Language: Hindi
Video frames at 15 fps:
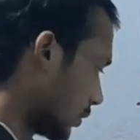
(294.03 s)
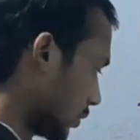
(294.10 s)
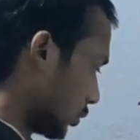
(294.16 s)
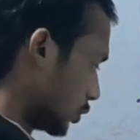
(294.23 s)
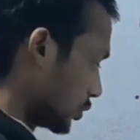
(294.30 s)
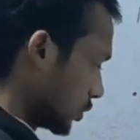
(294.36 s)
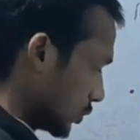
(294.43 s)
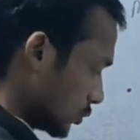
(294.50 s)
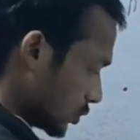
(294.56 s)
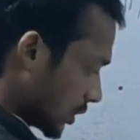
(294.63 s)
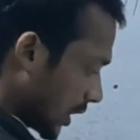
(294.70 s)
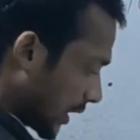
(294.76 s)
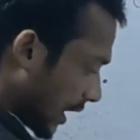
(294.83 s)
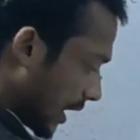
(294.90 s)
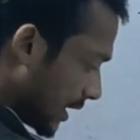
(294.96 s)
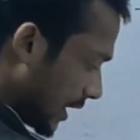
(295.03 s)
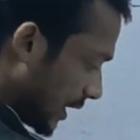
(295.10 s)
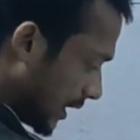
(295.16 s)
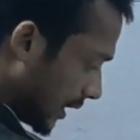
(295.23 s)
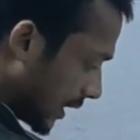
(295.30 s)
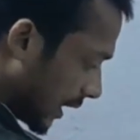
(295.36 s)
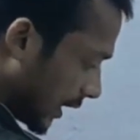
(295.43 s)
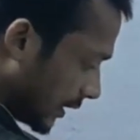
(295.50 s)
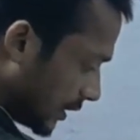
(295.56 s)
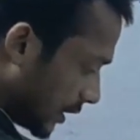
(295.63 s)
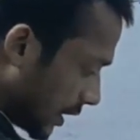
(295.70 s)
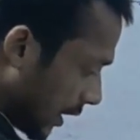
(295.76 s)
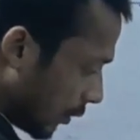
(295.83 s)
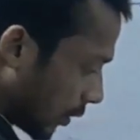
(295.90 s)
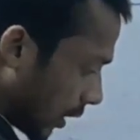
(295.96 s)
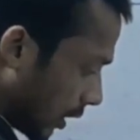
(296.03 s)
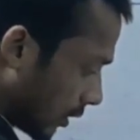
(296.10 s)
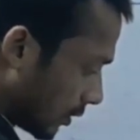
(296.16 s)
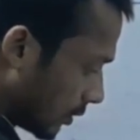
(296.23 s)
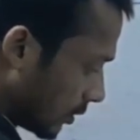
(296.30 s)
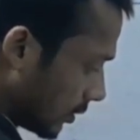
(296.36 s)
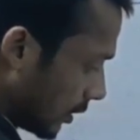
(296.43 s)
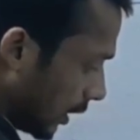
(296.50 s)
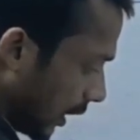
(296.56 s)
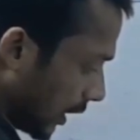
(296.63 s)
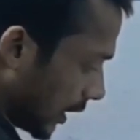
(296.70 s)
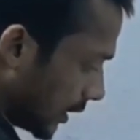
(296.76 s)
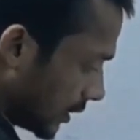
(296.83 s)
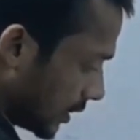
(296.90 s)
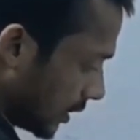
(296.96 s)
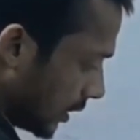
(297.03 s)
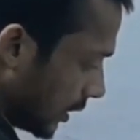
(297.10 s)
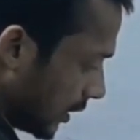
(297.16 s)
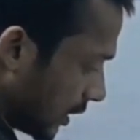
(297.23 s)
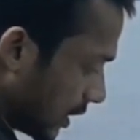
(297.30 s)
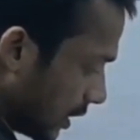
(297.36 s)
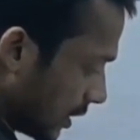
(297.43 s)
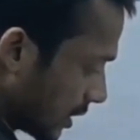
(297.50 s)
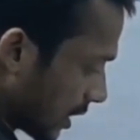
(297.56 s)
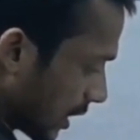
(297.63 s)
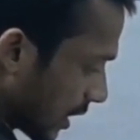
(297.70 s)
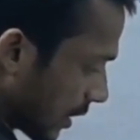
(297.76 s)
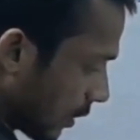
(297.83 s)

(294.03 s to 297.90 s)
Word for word: वैसे उसका काइनेटिक एनर्जी क्या होगा एनर्जी इंक्रीज करेगा